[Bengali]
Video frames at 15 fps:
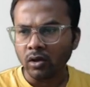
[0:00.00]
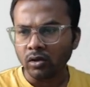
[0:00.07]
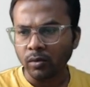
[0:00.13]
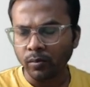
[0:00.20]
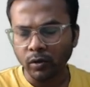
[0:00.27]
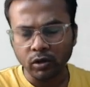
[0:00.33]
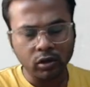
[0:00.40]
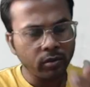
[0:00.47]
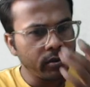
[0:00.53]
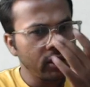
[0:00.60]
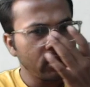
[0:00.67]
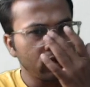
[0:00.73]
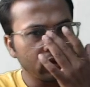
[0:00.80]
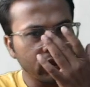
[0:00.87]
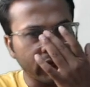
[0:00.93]
তো
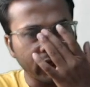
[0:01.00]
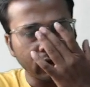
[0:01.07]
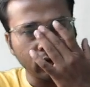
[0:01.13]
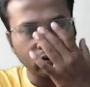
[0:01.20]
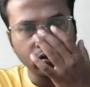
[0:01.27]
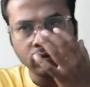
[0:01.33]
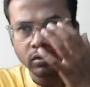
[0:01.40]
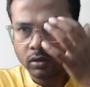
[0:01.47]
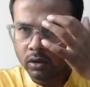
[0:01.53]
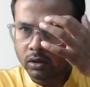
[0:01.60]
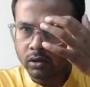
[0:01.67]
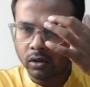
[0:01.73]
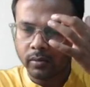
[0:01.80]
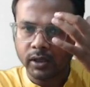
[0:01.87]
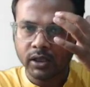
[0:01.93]
প্রথমেই তো দেখো
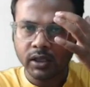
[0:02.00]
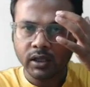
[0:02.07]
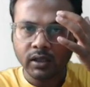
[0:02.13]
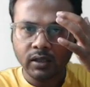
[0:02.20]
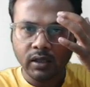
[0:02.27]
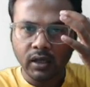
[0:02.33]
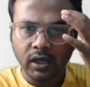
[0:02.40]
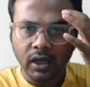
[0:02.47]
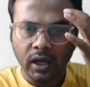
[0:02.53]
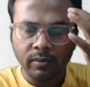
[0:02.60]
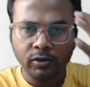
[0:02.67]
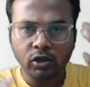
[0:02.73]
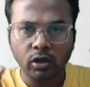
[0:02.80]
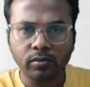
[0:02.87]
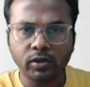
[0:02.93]
তোমাদের
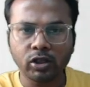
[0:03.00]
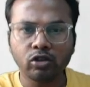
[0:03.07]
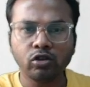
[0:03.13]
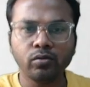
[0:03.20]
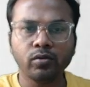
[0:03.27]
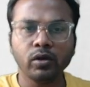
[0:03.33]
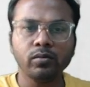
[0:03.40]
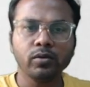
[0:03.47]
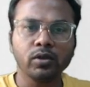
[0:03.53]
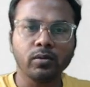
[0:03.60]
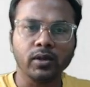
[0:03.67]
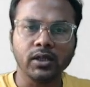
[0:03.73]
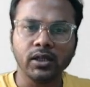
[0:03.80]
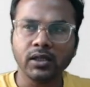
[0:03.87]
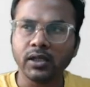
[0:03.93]
আমি সব কিছুই বলবো
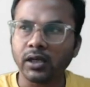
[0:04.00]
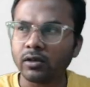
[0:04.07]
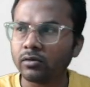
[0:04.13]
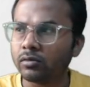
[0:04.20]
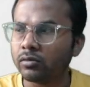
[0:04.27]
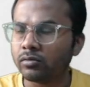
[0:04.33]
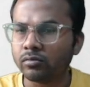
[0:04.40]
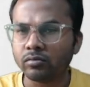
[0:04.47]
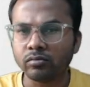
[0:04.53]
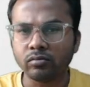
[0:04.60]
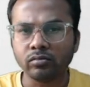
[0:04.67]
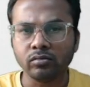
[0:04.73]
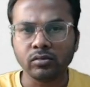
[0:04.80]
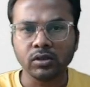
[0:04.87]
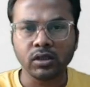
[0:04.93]
তোমাদের দেখো
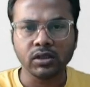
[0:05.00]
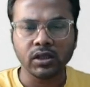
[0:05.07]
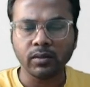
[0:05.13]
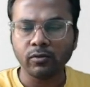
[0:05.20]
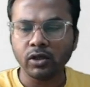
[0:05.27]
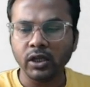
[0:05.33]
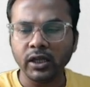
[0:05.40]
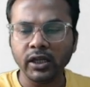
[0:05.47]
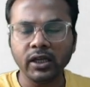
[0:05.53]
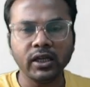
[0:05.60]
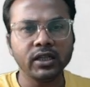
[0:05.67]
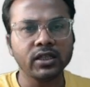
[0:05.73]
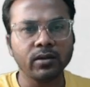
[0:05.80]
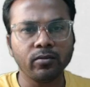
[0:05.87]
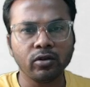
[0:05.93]
যেমন
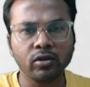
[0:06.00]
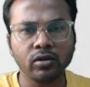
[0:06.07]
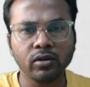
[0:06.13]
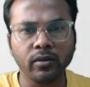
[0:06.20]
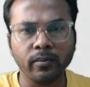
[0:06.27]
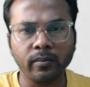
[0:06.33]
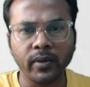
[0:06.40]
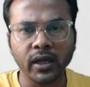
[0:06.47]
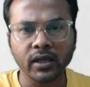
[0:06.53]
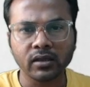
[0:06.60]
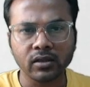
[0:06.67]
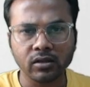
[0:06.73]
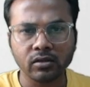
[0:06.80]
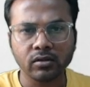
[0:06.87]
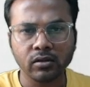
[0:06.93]
ইংলিশ এবং ম্যাথ
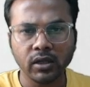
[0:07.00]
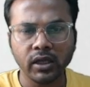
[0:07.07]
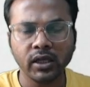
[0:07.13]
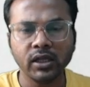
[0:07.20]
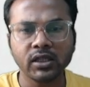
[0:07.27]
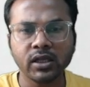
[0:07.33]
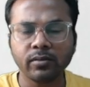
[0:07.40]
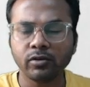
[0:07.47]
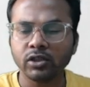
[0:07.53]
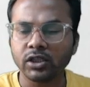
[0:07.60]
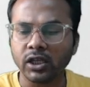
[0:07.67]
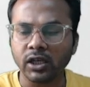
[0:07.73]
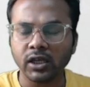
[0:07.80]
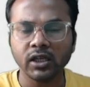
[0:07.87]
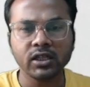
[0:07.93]
ইংলিশ এবং
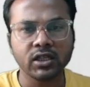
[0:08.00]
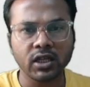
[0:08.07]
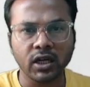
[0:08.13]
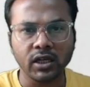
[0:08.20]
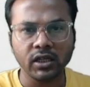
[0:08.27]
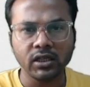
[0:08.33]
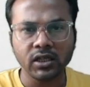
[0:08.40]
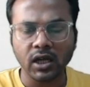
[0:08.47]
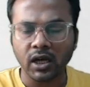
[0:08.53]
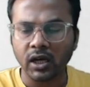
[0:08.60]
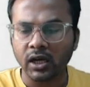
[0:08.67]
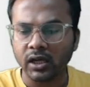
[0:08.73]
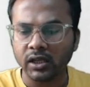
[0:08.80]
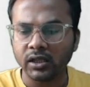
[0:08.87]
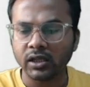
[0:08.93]
জেনারেল স্টাডিজ
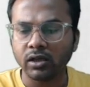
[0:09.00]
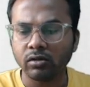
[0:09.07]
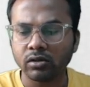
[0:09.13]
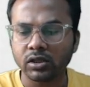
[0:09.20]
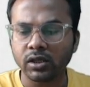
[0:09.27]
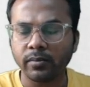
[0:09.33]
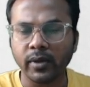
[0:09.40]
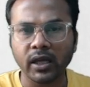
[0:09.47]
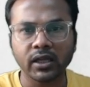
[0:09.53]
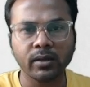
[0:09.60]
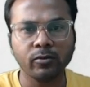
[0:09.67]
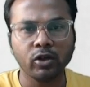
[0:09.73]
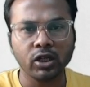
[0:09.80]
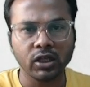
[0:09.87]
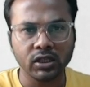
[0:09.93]
আর এদিকে হচ্ছে ম্যাথ
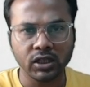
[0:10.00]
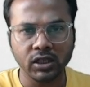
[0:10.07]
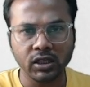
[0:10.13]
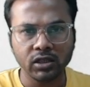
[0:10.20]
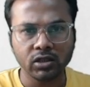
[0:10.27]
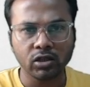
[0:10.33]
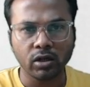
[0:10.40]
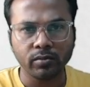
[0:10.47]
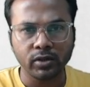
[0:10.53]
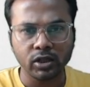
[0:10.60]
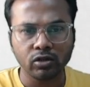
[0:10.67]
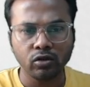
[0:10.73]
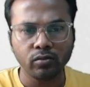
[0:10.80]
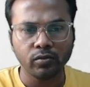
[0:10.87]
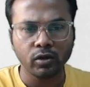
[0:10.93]
এবং রিজেনিং সব
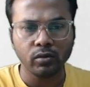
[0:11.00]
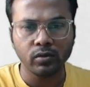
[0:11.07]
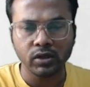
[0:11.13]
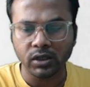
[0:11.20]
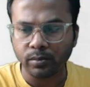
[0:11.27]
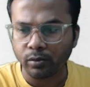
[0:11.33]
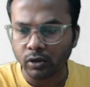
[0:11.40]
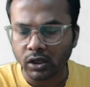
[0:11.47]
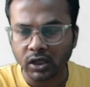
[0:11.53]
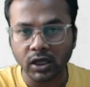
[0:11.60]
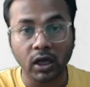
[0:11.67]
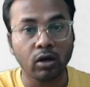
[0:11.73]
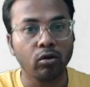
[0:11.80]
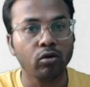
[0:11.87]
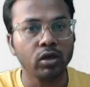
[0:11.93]
কিছুই বলবো যে
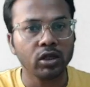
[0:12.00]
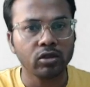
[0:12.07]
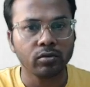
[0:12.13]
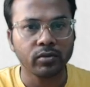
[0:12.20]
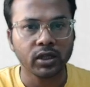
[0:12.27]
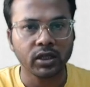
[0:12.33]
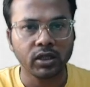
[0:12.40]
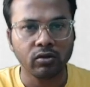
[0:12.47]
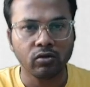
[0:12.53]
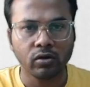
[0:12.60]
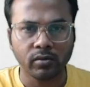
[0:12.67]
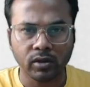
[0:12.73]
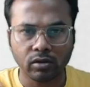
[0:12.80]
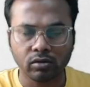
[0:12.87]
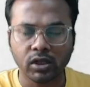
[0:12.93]
পরীক্ষার হলে তোমরা কি
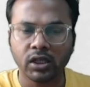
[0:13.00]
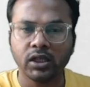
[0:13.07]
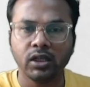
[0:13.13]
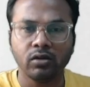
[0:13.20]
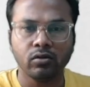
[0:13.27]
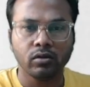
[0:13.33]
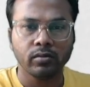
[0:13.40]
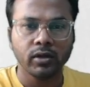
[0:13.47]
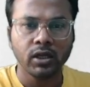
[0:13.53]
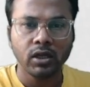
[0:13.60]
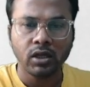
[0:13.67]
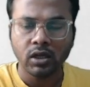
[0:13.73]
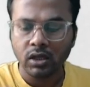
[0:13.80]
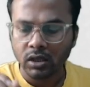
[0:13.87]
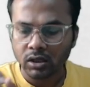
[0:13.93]
করবে কোথায় কি করবে
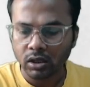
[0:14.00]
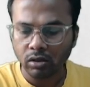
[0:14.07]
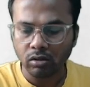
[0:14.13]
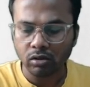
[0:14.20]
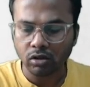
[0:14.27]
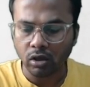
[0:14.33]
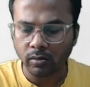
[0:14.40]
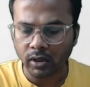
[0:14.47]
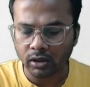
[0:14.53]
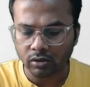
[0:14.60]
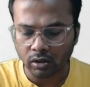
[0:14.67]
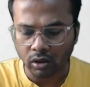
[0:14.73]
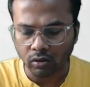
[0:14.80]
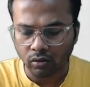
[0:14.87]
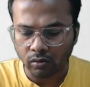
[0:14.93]
সেগুলো সব
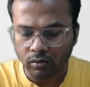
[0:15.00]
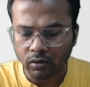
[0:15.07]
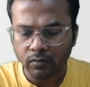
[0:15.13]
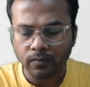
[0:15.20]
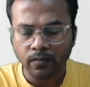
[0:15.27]
আলোচনা করব